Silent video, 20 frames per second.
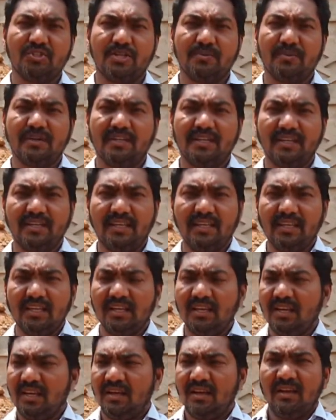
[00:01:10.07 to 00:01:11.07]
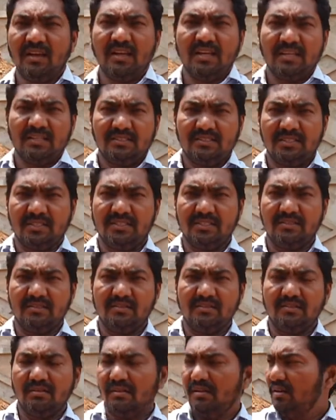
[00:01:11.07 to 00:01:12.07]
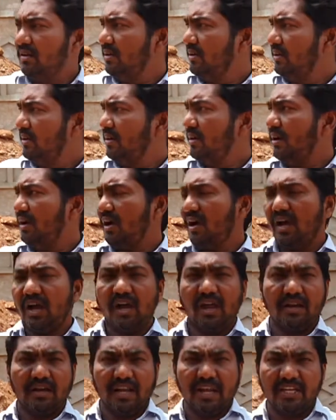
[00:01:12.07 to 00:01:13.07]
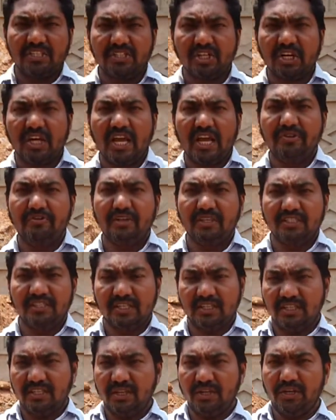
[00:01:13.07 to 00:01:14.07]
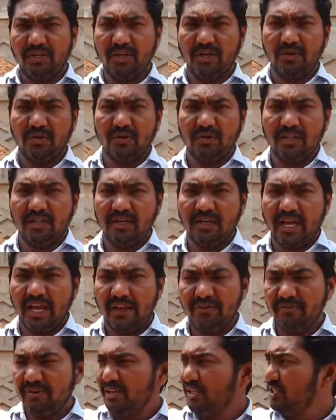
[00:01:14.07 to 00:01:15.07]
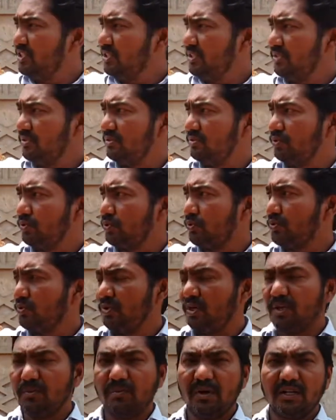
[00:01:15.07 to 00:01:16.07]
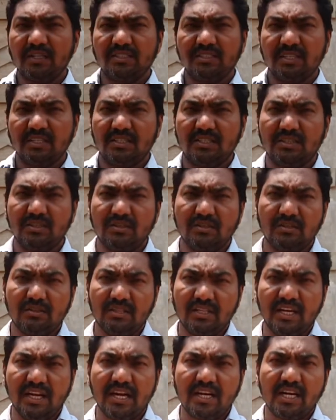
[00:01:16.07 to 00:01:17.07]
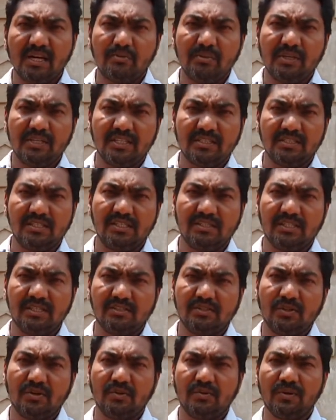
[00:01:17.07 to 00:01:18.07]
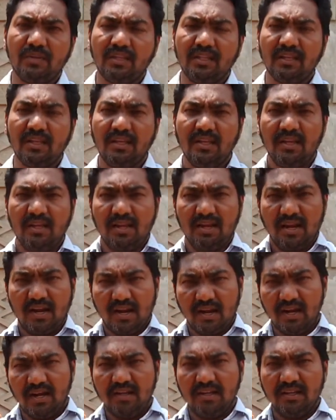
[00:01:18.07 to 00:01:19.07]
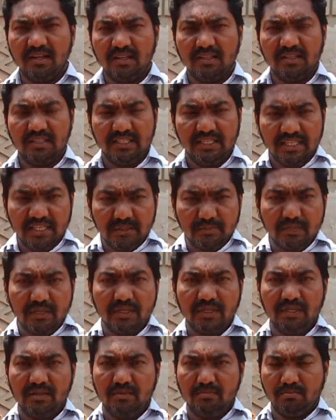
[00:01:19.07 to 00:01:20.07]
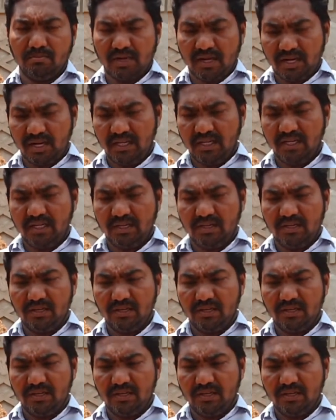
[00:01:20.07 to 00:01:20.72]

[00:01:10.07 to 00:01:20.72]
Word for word: వచ్చేప్పటికి సిక్స్ నేషనల్ హైవేకి చాలా దగ్గరలో ఉంటుందండి హైవే నుంచి చూసుకుంటే మనకి జస్ట్ త్రీ హండ్రెడ్ మీటర్స్ డిస్టెన్స్లో ఉంటుంది అండ్ ఈ మన ఈ